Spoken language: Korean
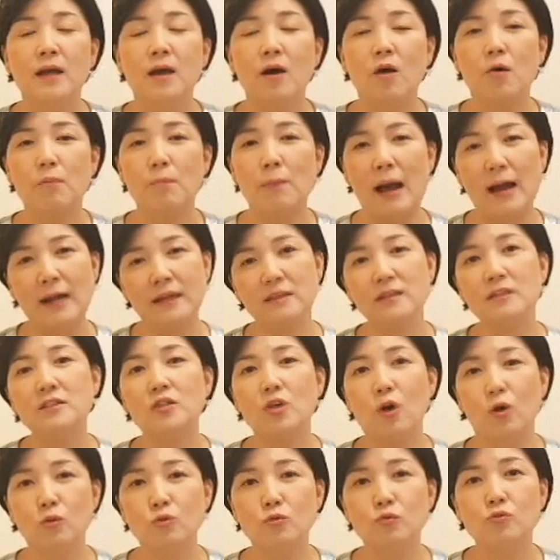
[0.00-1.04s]
어, 많은
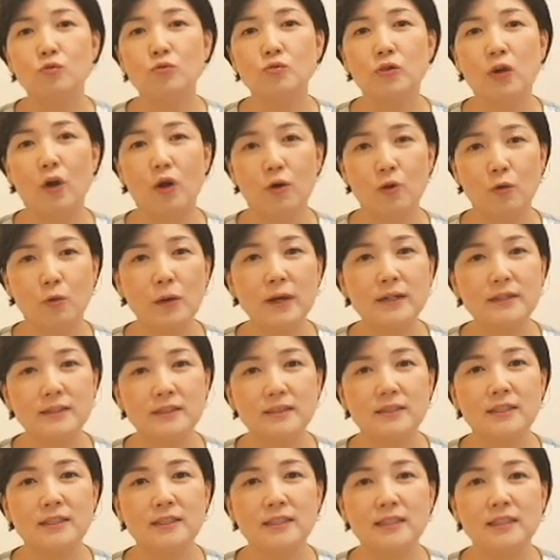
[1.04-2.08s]
연구
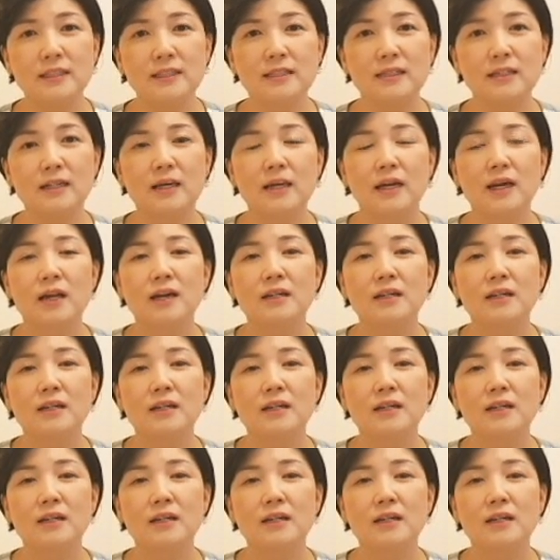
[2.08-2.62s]
결과들이